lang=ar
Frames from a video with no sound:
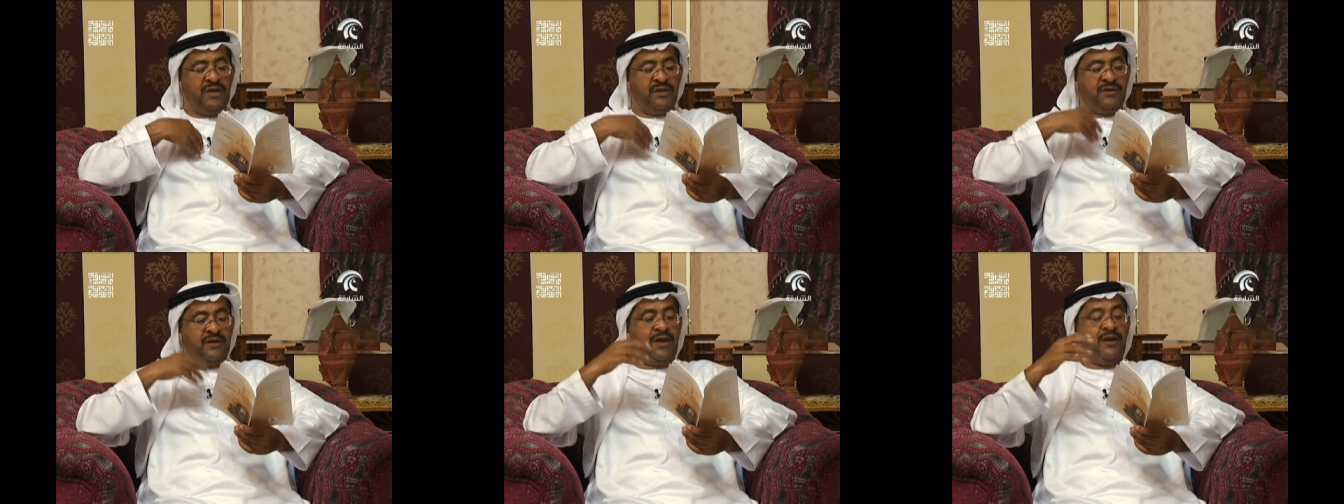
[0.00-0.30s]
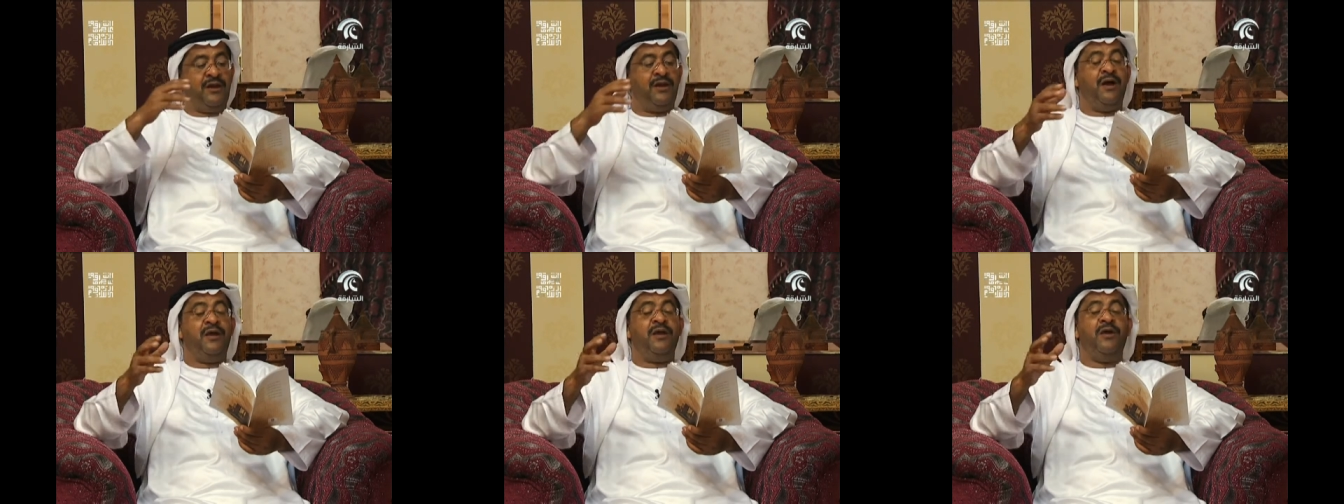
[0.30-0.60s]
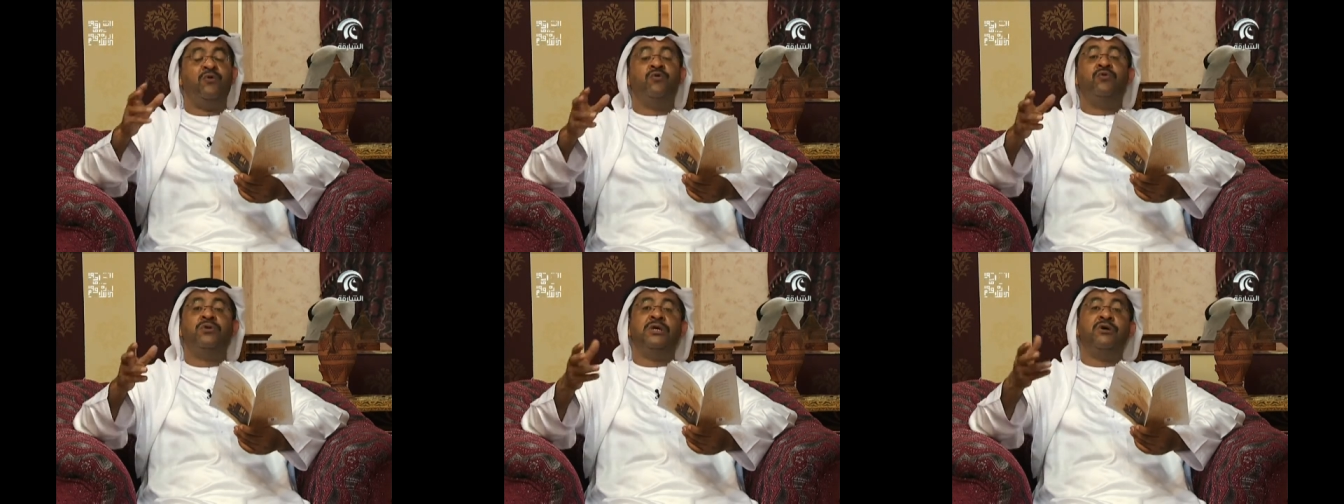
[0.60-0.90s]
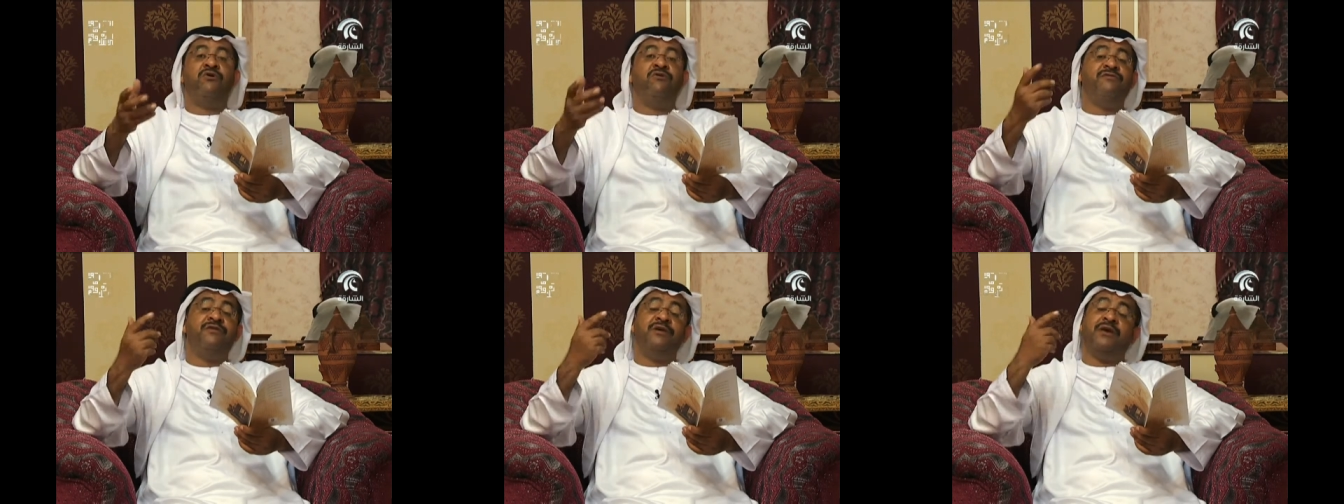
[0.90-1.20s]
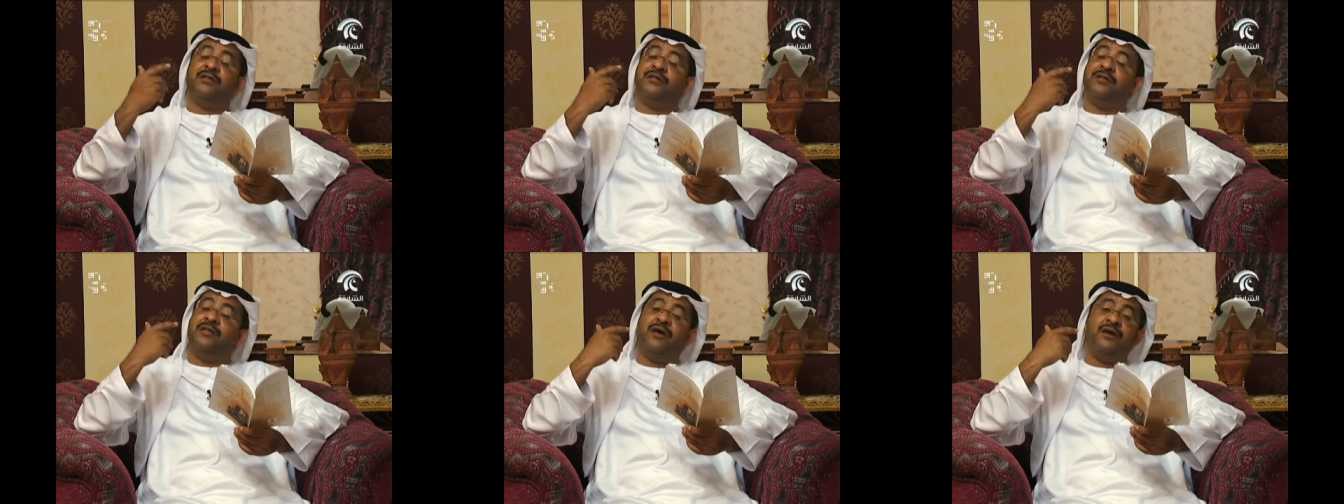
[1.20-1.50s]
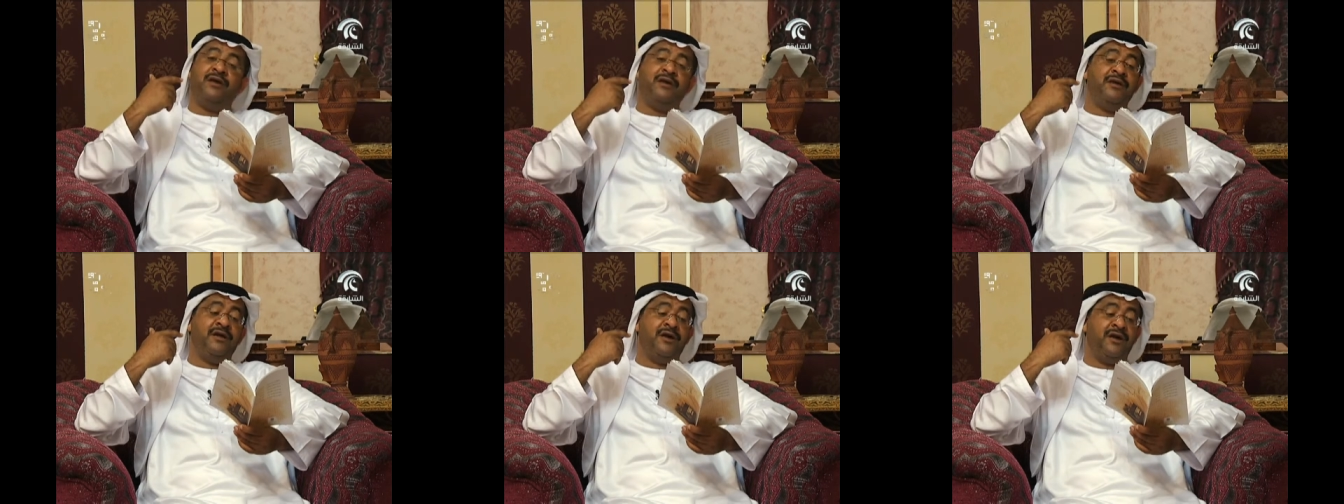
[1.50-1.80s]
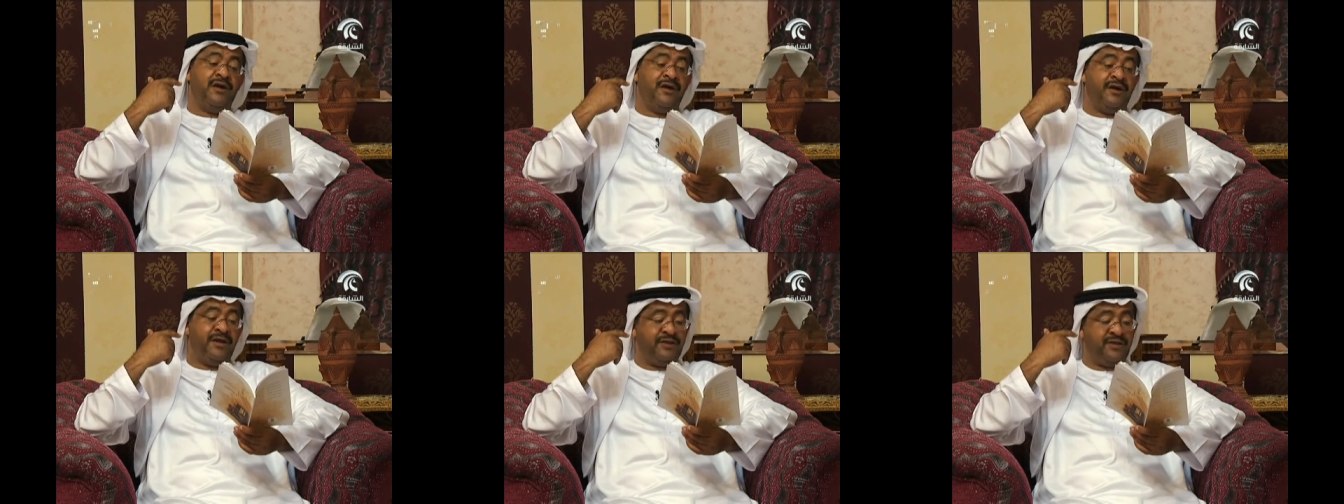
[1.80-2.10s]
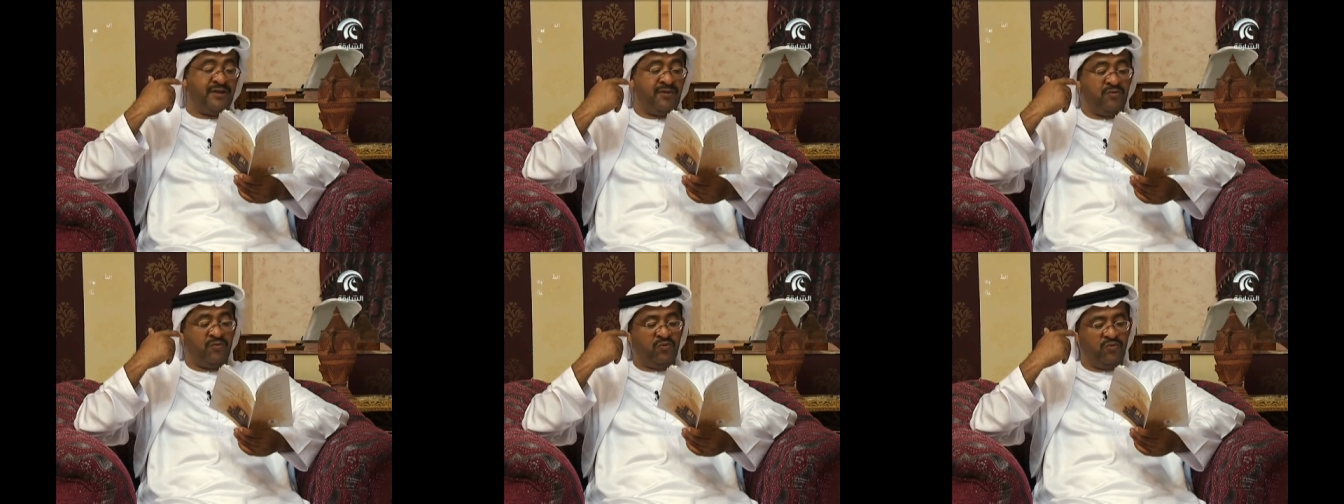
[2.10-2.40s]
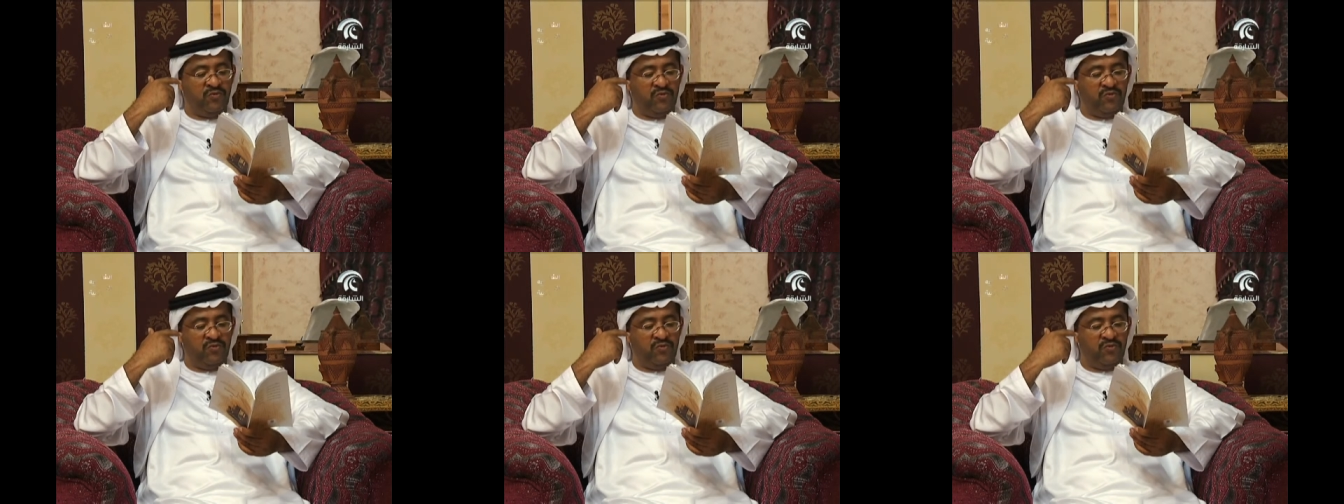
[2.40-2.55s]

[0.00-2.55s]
كي لا نعود وفي أضلاعنا ندم